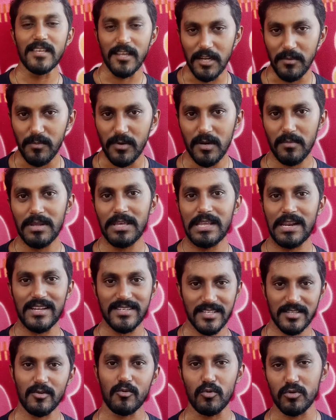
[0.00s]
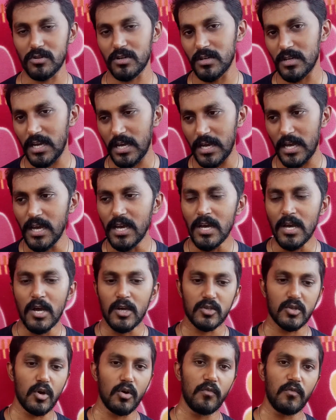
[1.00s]
சிரிப்பு அப்படிங்கிற ரசத்தை கொடுத்துருக்காங்க
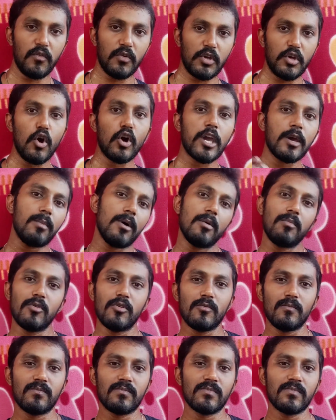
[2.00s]
ஸோ யோகி பாபு